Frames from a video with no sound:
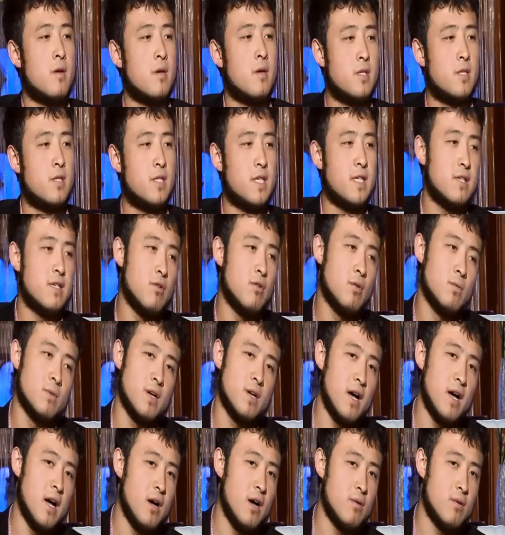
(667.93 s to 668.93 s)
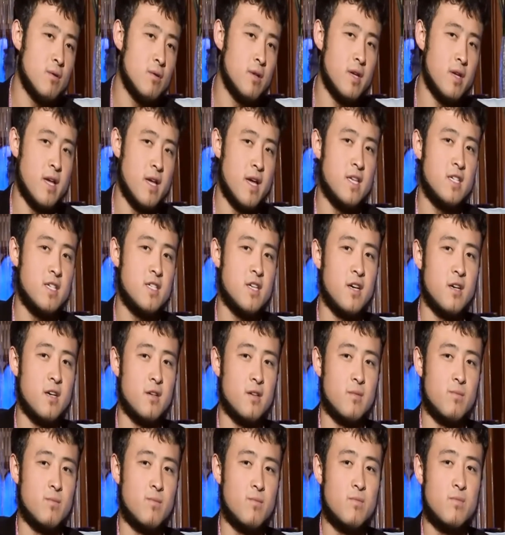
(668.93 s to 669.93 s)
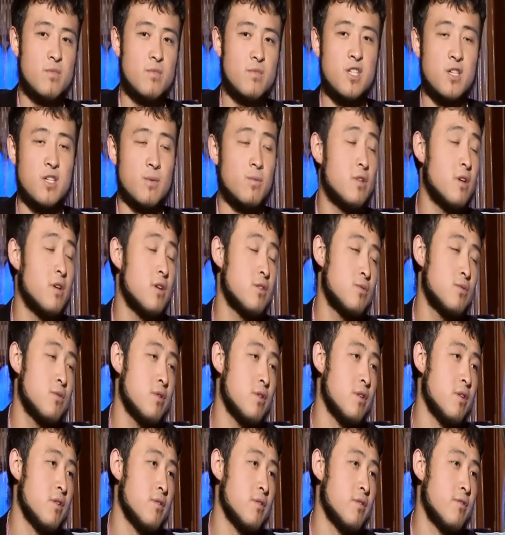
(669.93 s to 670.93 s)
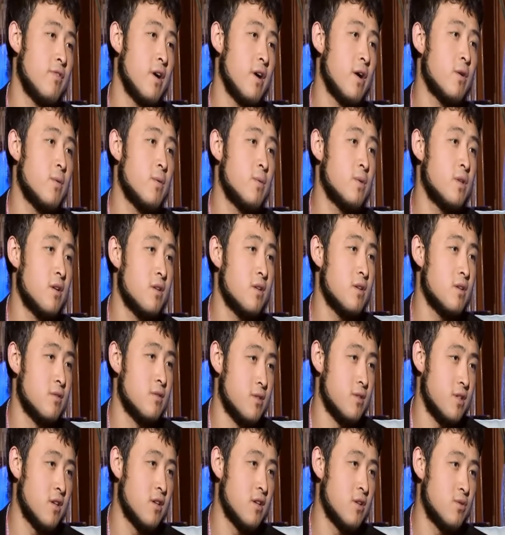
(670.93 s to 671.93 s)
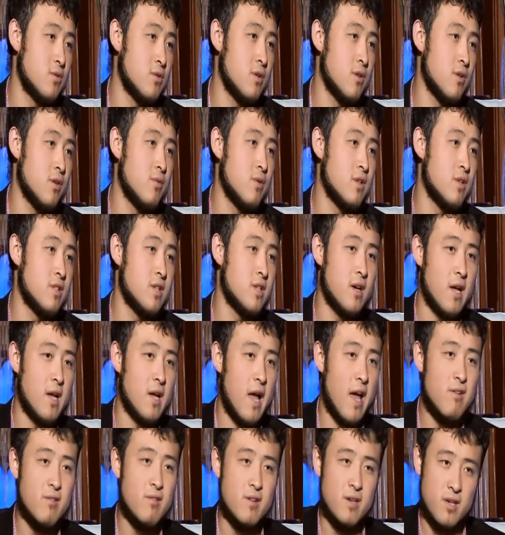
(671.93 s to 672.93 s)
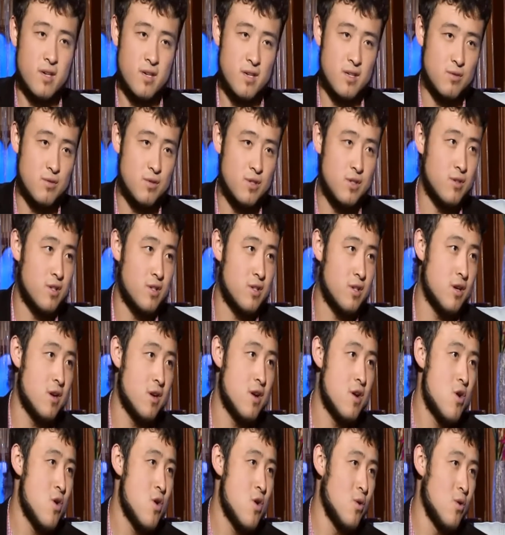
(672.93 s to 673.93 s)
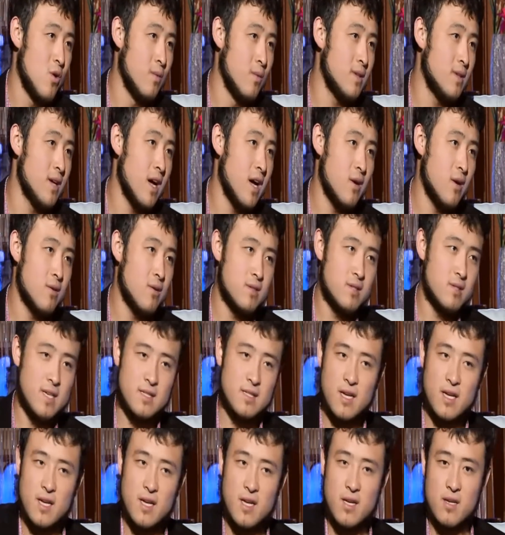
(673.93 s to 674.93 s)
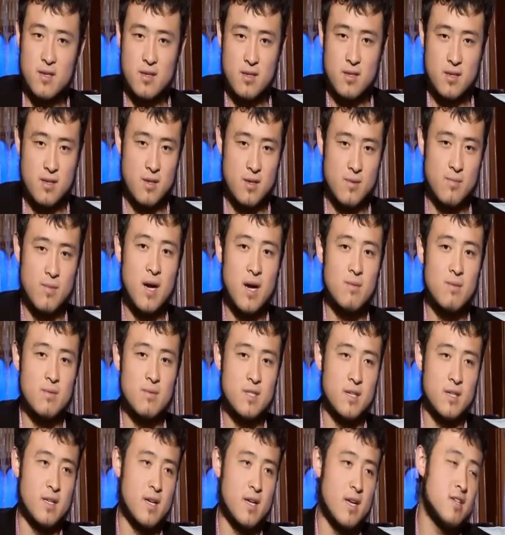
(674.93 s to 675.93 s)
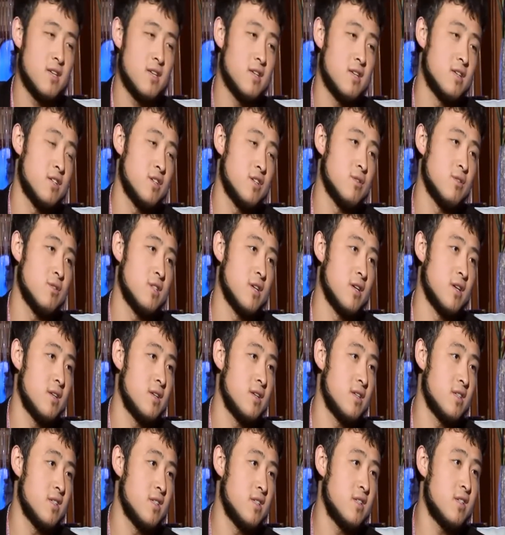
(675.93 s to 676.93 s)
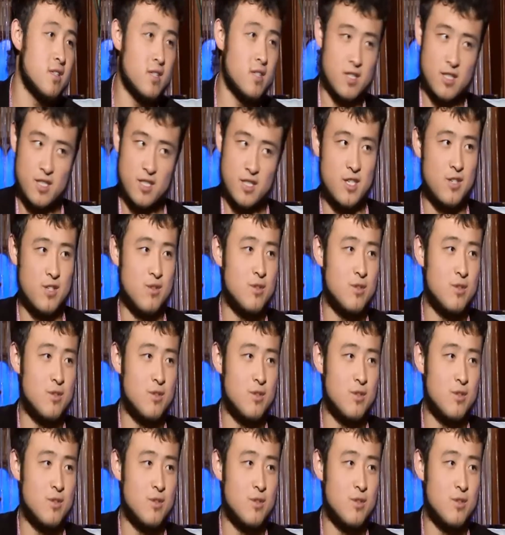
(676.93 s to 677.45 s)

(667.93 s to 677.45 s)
现在我们的阿訇的演讲起不到作用，发挥不到有效的作用，我想还有一个因素就是，我们的阿訇站在你妈妈讲台上的时候讲的是自己的情